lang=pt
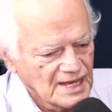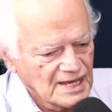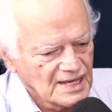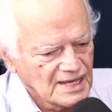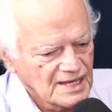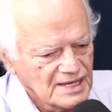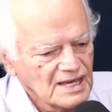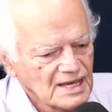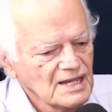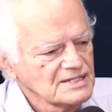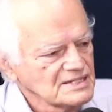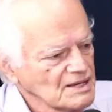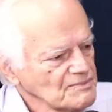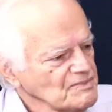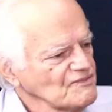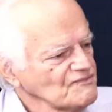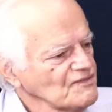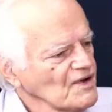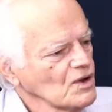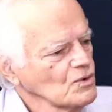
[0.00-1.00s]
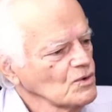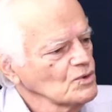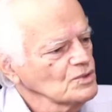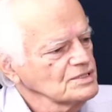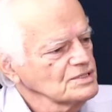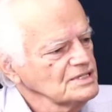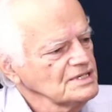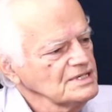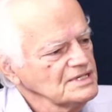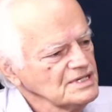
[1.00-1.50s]
ele já me falou
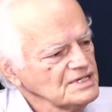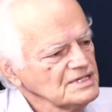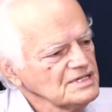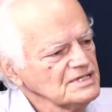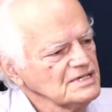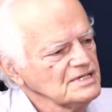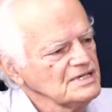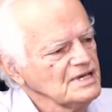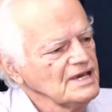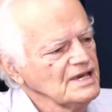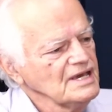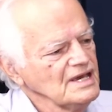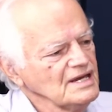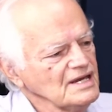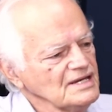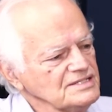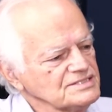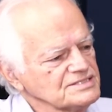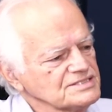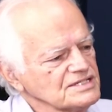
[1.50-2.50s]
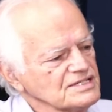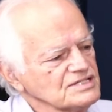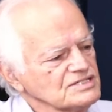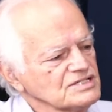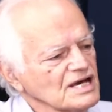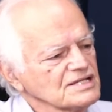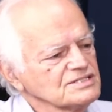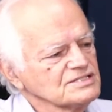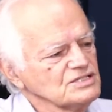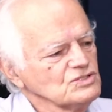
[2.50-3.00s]
que eles já
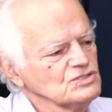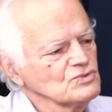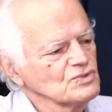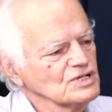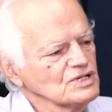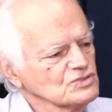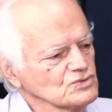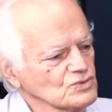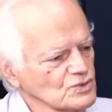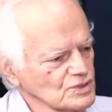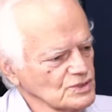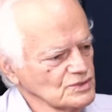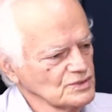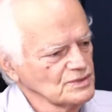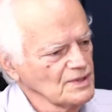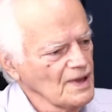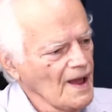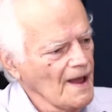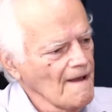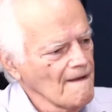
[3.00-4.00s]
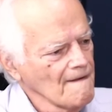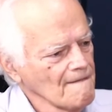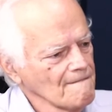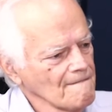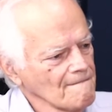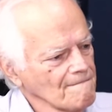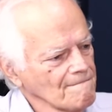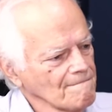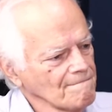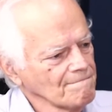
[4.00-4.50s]
tinham retorno.
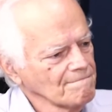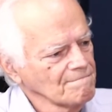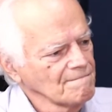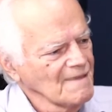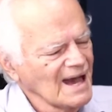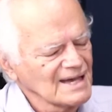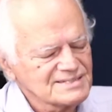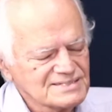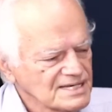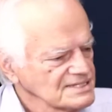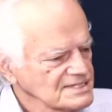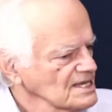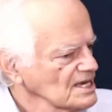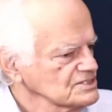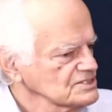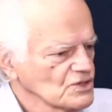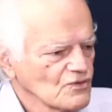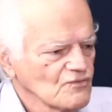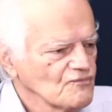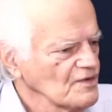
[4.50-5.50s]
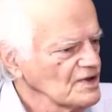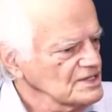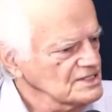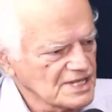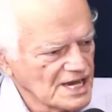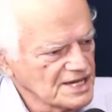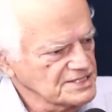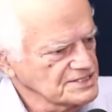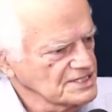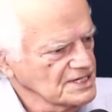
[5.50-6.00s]
Aceitação
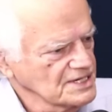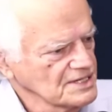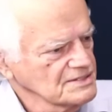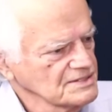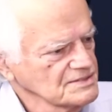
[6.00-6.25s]
fantástica.